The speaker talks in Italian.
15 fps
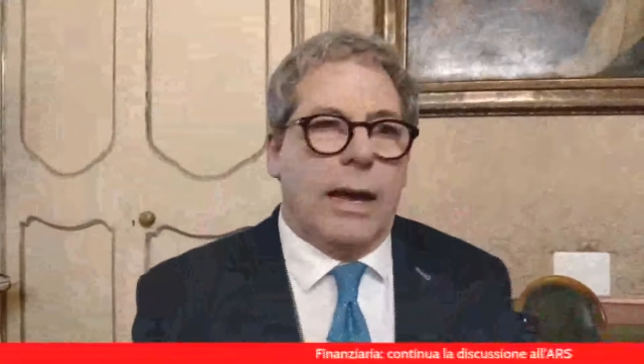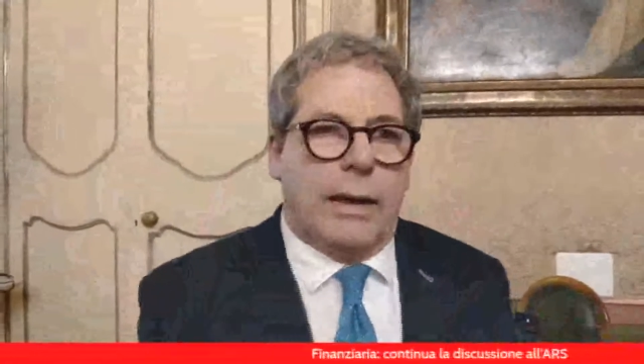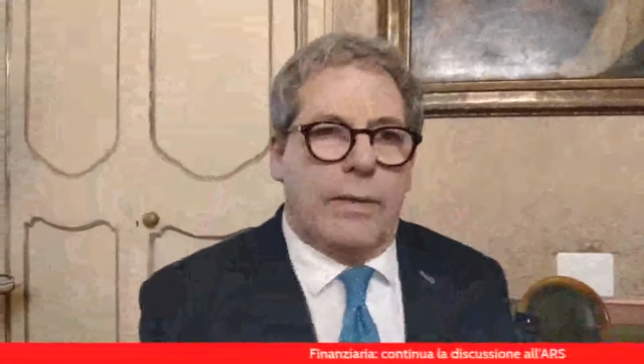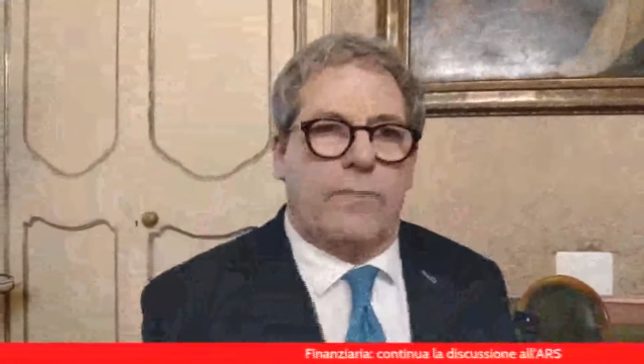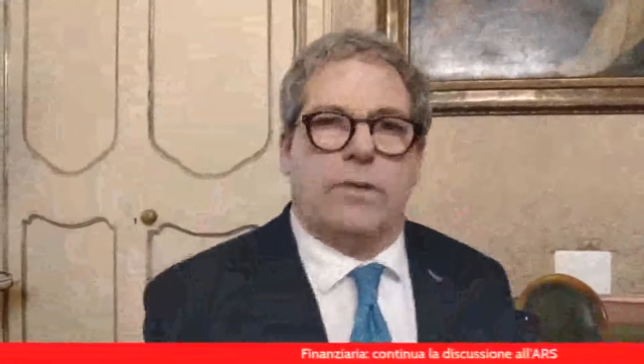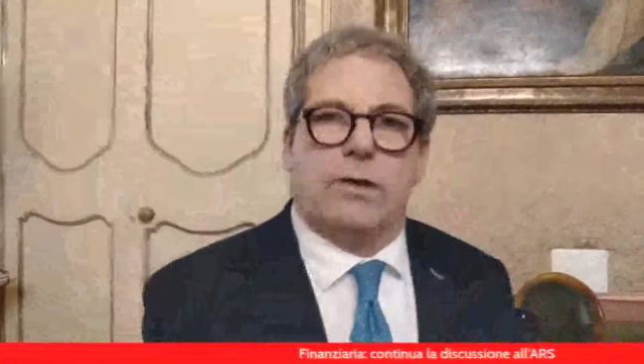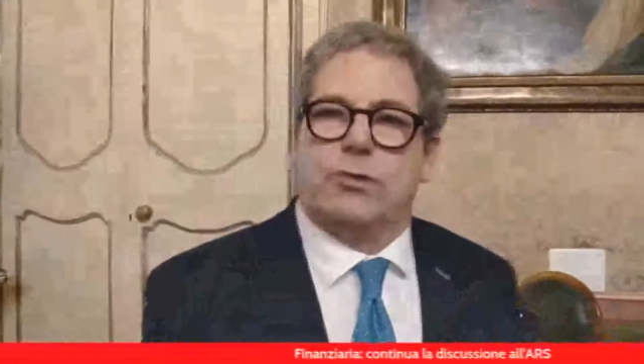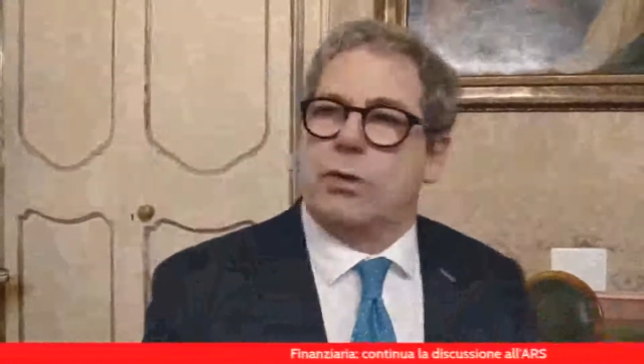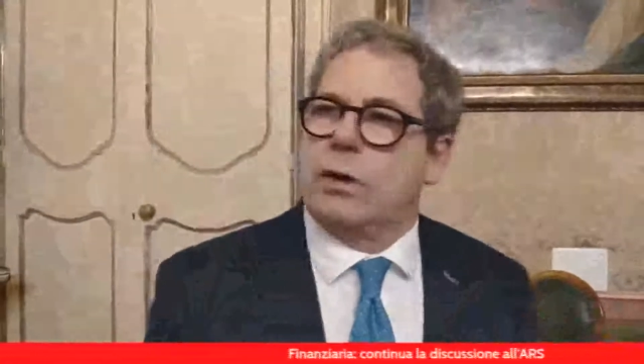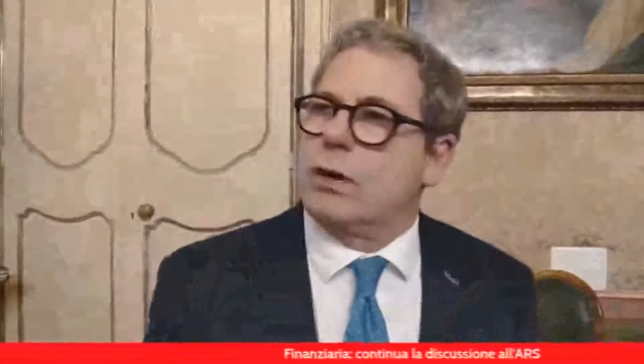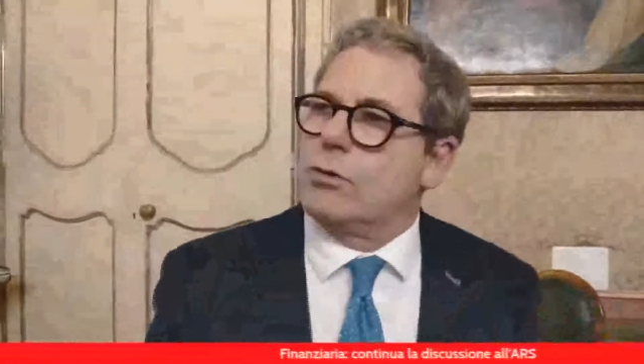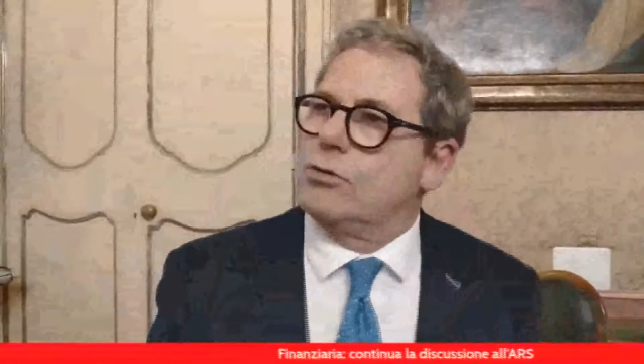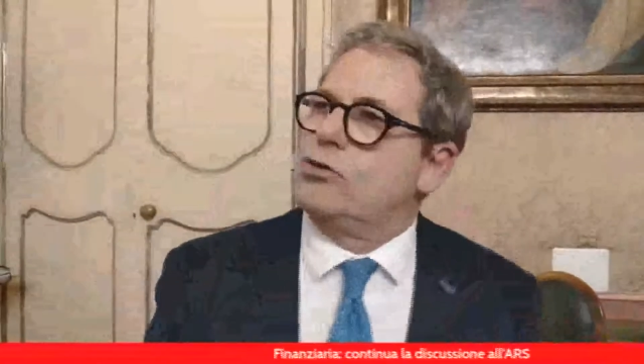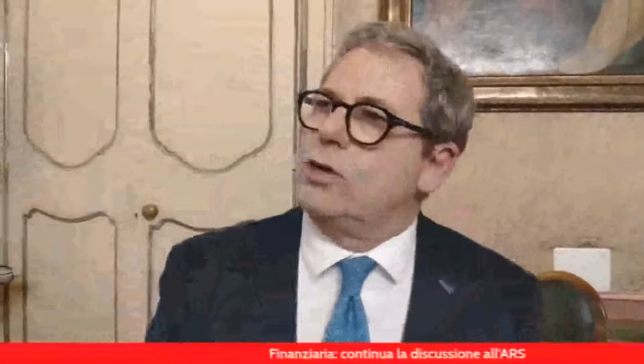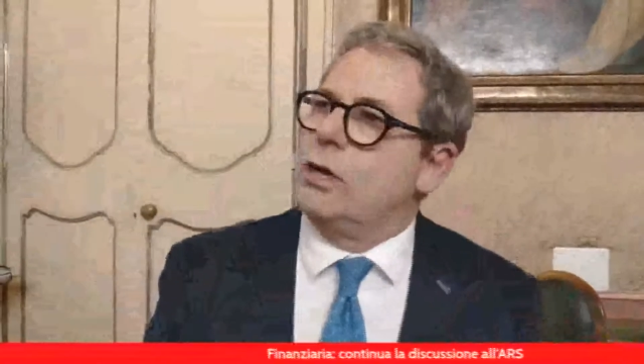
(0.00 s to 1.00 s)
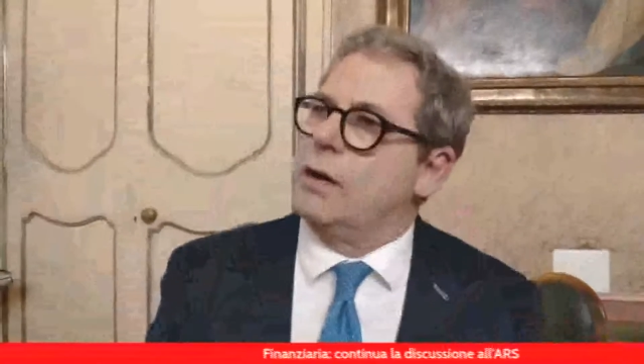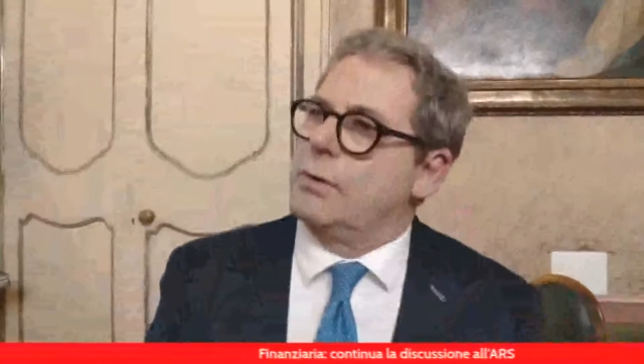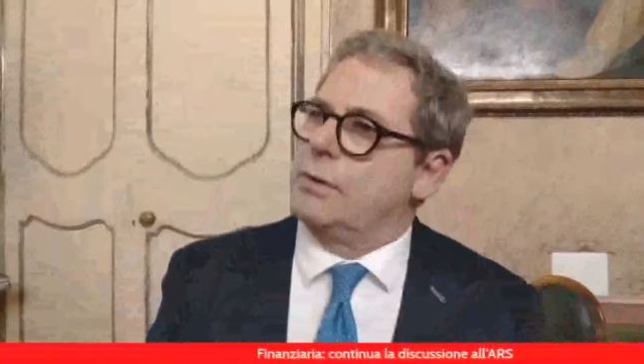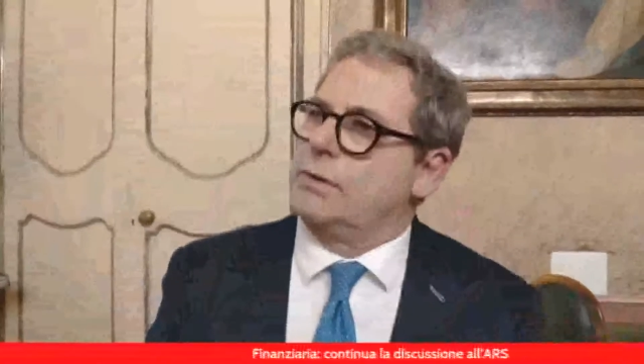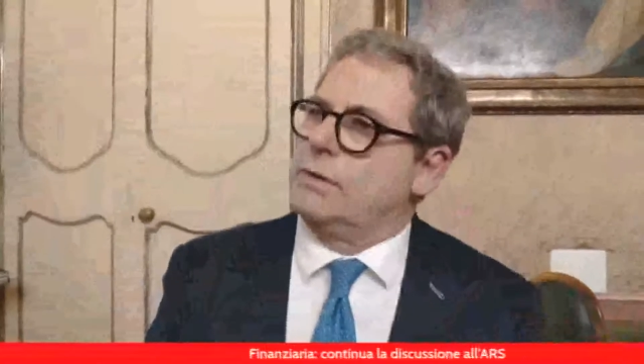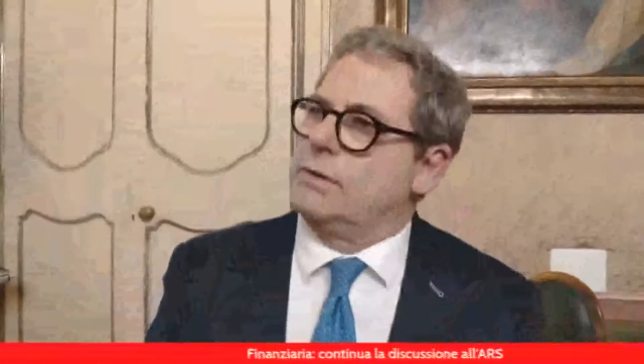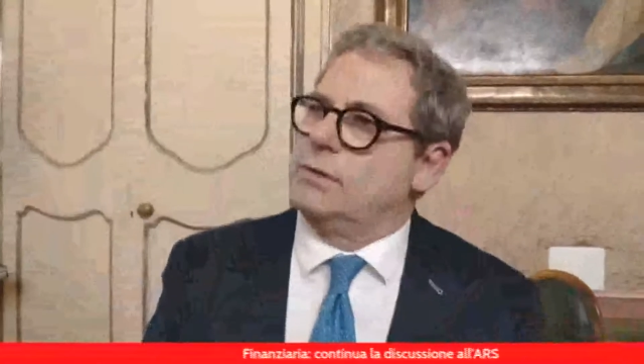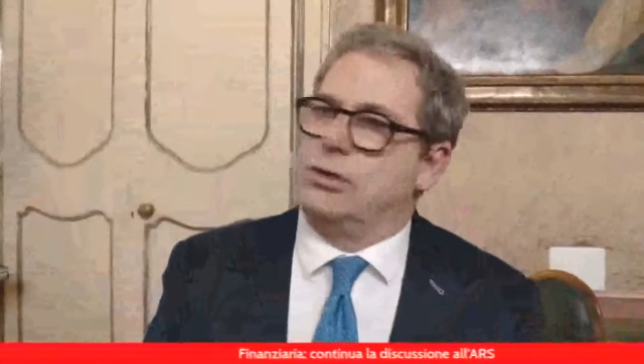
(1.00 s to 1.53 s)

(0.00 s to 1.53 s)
che visto che non c'era questa